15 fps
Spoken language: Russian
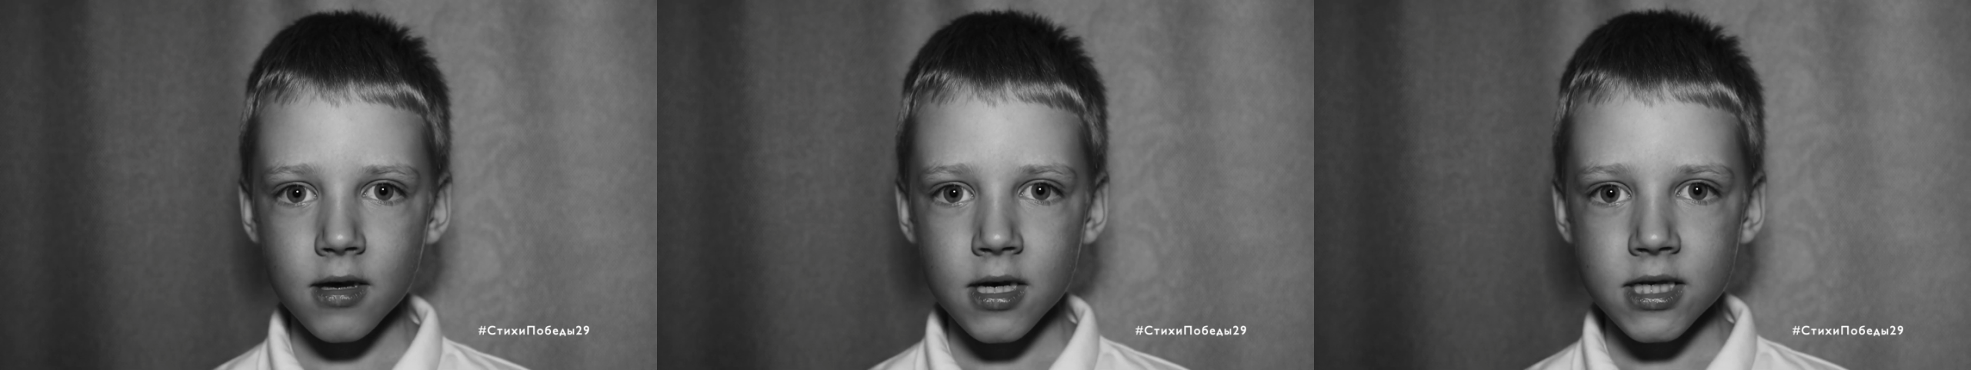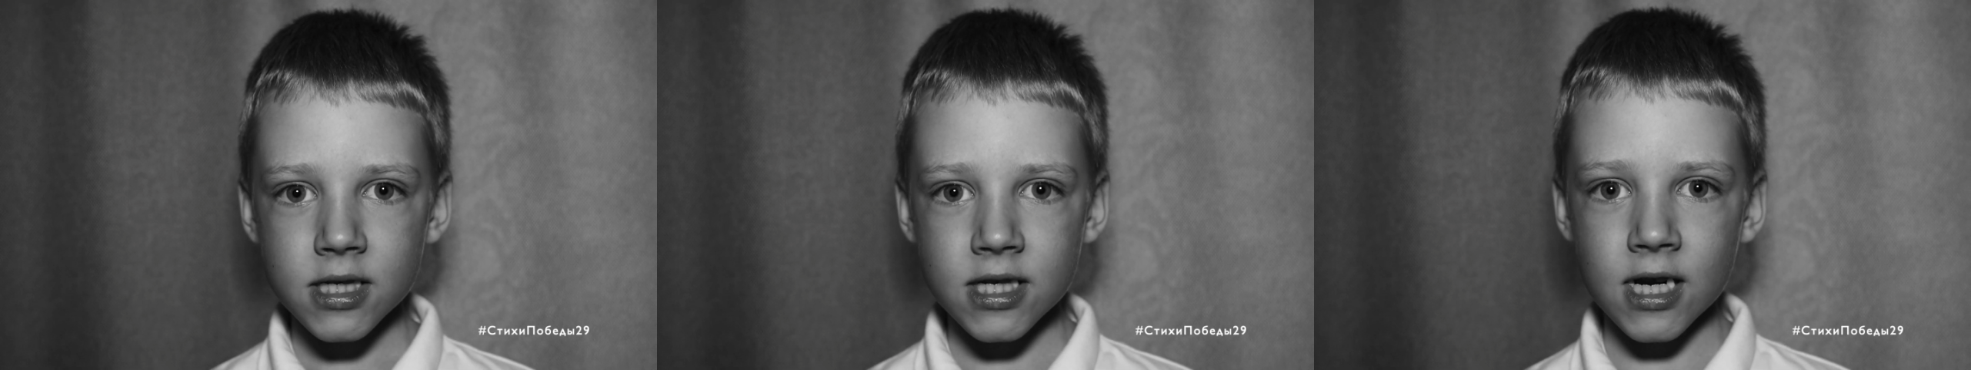
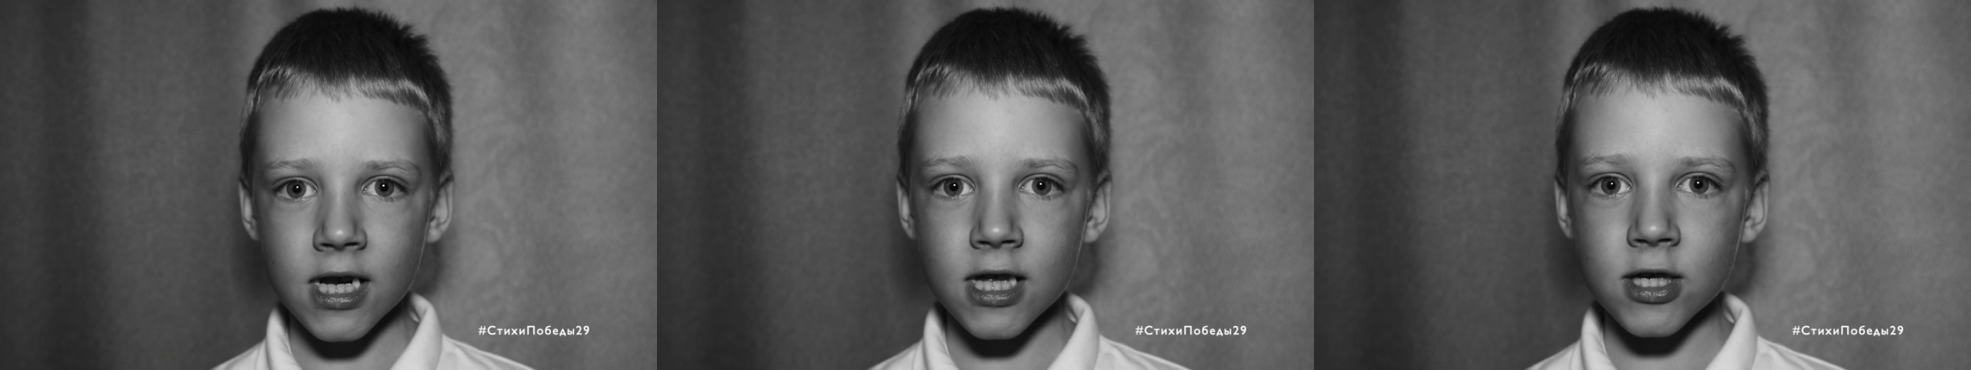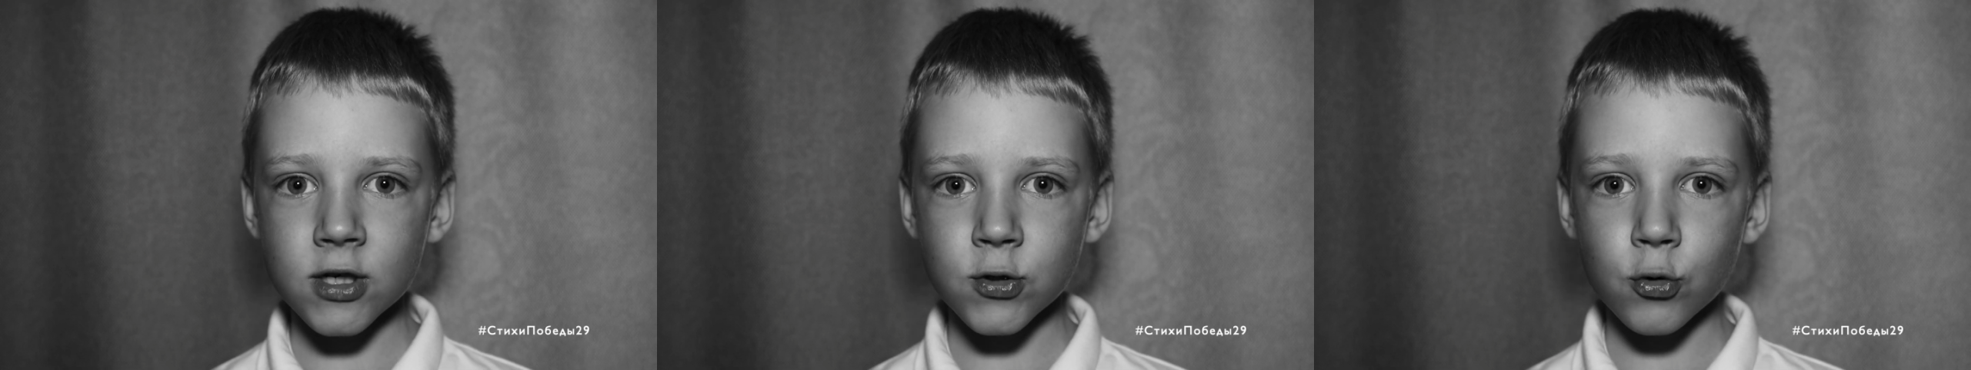
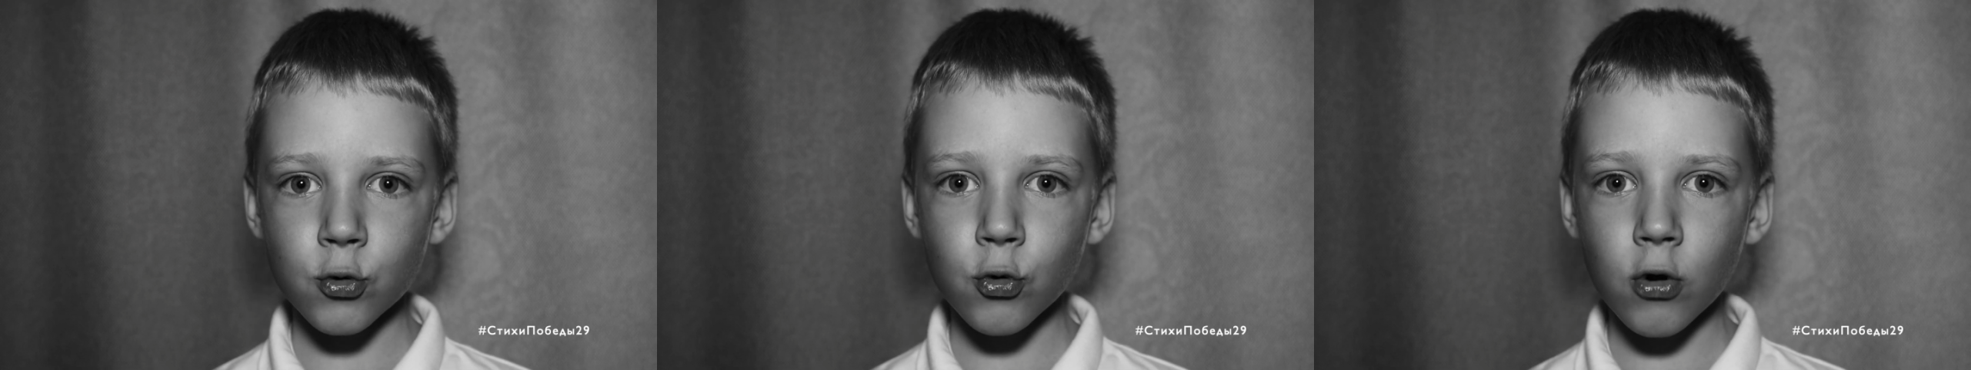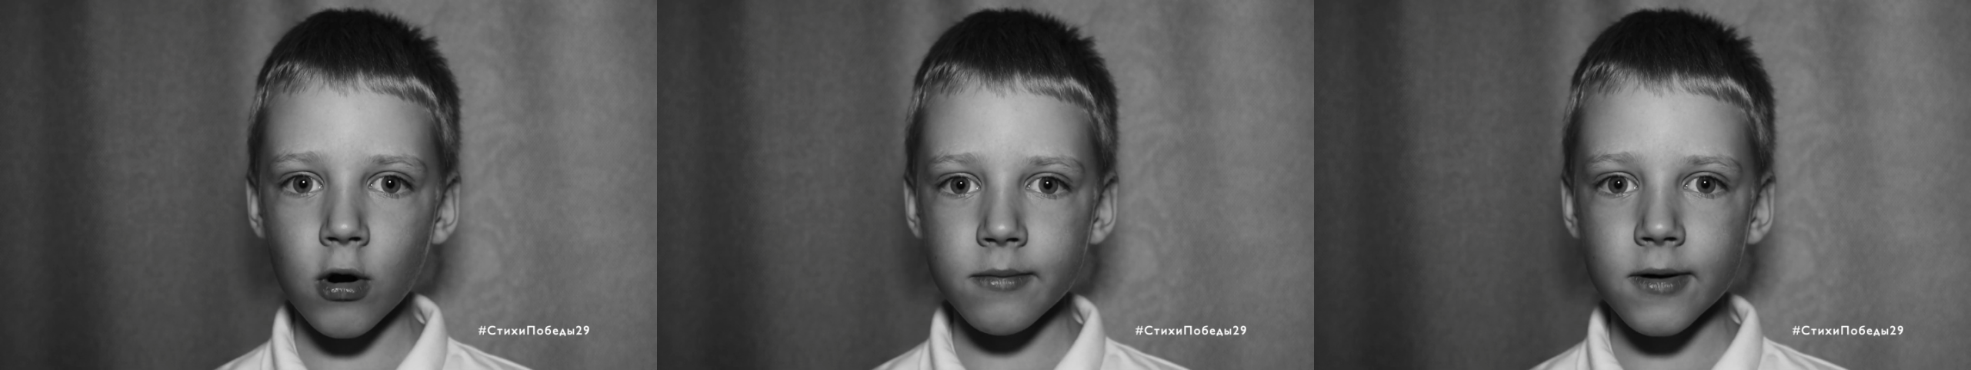Среди
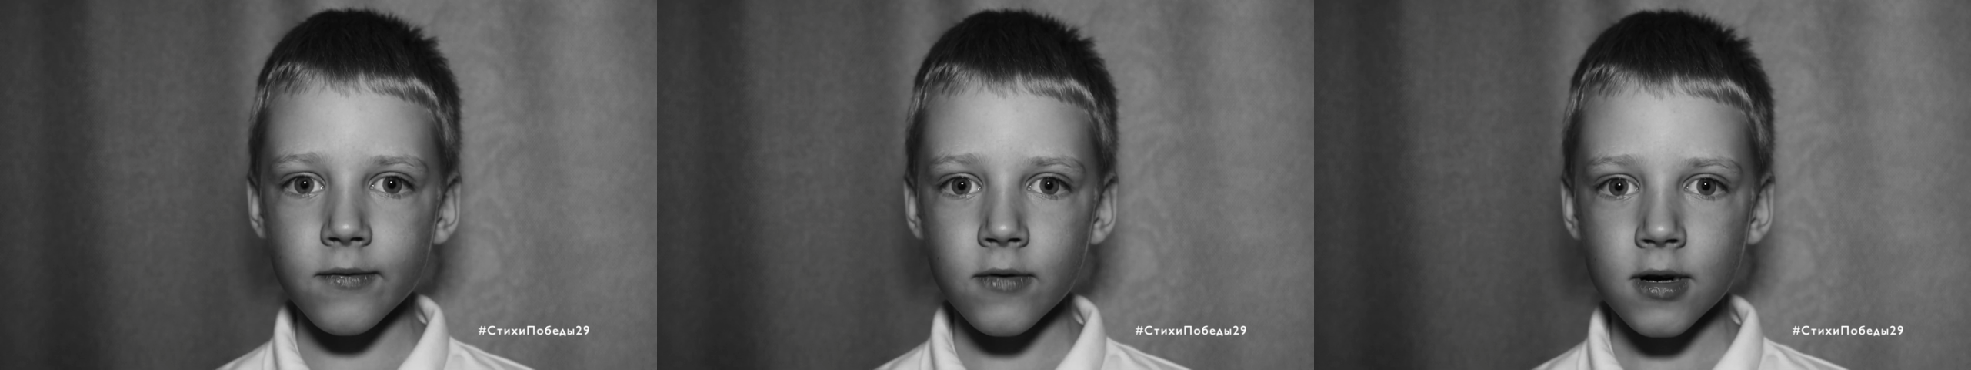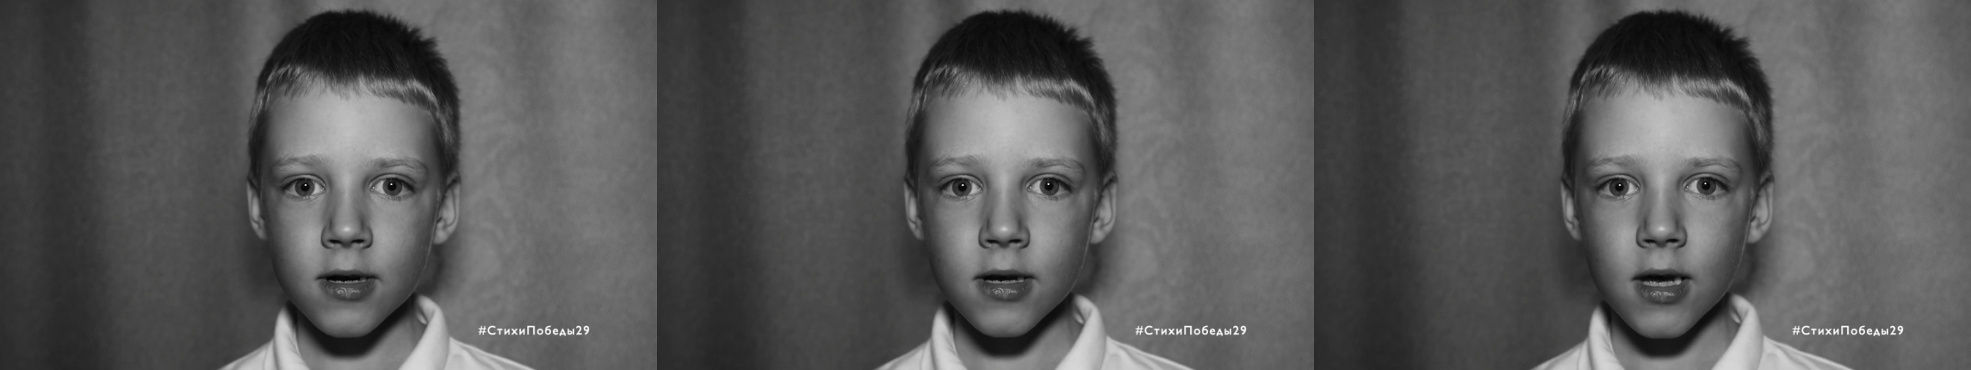сугробов